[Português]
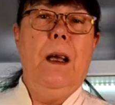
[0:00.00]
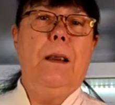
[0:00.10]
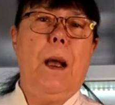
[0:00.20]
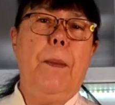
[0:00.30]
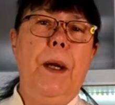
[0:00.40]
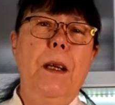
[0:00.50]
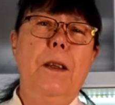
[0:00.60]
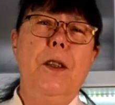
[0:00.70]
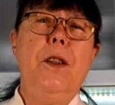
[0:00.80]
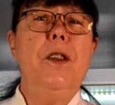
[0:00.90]
Na
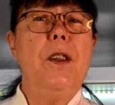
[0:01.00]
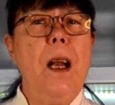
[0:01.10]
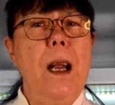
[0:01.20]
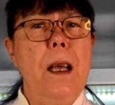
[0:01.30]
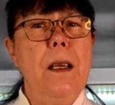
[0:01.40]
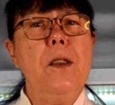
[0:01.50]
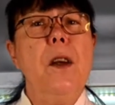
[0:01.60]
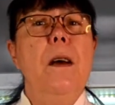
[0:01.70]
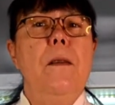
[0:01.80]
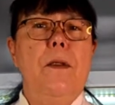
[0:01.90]
playlist geleias
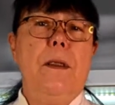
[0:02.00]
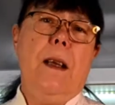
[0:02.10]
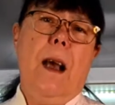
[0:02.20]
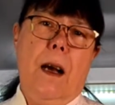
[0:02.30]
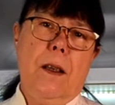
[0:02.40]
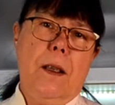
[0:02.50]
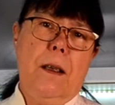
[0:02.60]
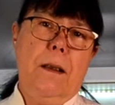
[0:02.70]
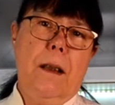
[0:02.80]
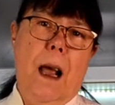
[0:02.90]
você
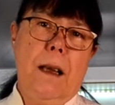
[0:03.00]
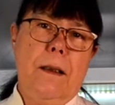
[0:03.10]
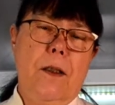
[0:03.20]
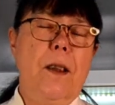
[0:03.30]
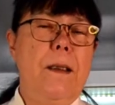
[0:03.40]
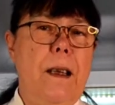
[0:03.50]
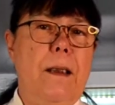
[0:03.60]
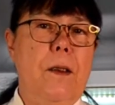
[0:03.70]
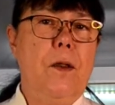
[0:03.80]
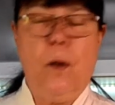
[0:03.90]
acha essas
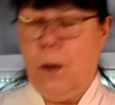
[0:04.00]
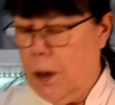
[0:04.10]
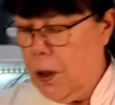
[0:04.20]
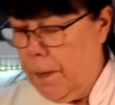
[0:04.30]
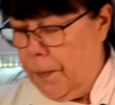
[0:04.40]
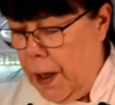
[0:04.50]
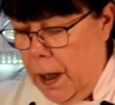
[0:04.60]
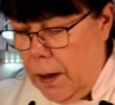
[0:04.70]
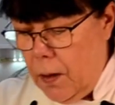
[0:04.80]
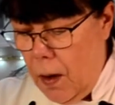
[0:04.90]
receitas todas.
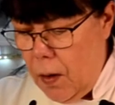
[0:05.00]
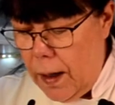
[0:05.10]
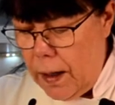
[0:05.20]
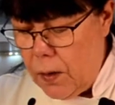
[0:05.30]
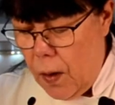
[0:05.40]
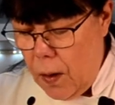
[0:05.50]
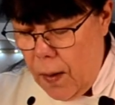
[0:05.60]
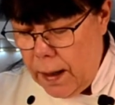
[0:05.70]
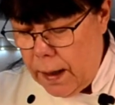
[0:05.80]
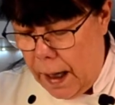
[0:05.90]
Então agora é só
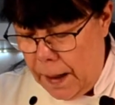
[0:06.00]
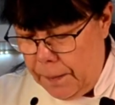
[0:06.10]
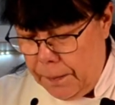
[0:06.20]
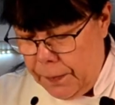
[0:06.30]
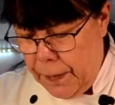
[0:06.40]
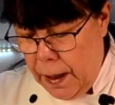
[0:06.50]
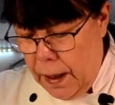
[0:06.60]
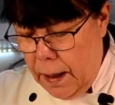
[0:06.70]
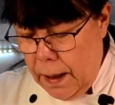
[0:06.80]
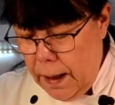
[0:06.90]
aguardar
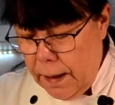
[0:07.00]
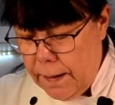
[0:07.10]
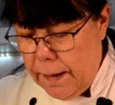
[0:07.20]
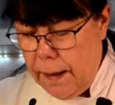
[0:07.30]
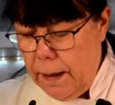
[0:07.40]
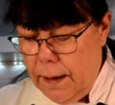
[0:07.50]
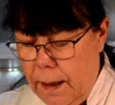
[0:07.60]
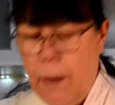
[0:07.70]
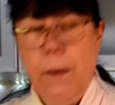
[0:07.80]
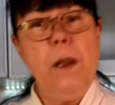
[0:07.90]
e assim
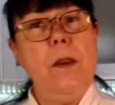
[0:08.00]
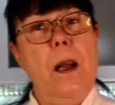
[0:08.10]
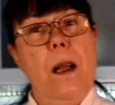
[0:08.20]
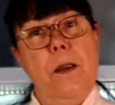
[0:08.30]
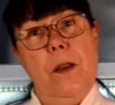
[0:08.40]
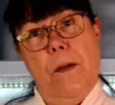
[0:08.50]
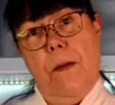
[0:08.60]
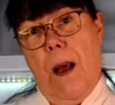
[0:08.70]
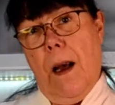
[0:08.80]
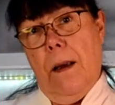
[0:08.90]
que a minha geleia
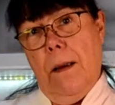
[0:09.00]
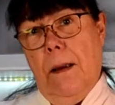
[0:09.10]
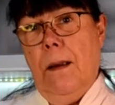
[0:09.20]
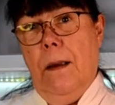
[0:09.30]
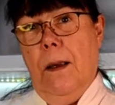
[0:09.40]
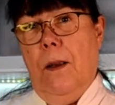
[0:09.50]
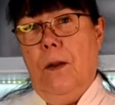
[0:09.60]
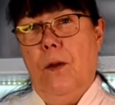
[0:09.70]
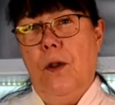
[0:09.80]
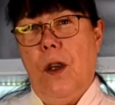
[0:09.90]
estiver
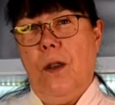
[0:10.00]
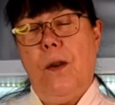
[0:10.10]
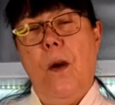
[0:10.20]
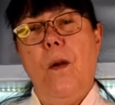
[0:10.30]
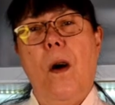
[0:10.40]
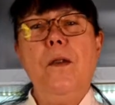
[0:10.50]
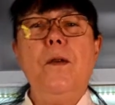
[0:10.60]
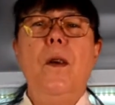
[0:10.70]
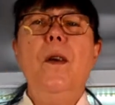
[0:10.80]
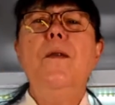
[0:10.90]
do jeito que eu gosto,
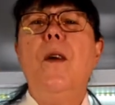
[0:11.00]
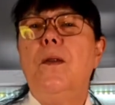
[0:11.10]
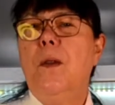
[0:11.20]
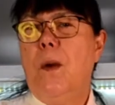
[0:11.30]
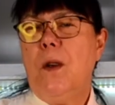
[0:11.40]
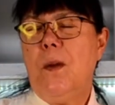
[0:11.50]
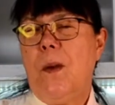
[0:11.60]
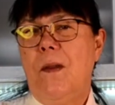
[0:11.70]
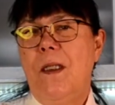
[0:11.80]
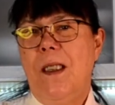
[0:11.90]
eu volto e mostro
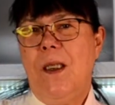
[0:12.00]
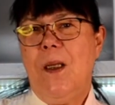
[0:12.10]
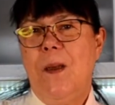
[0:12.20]
para vocês.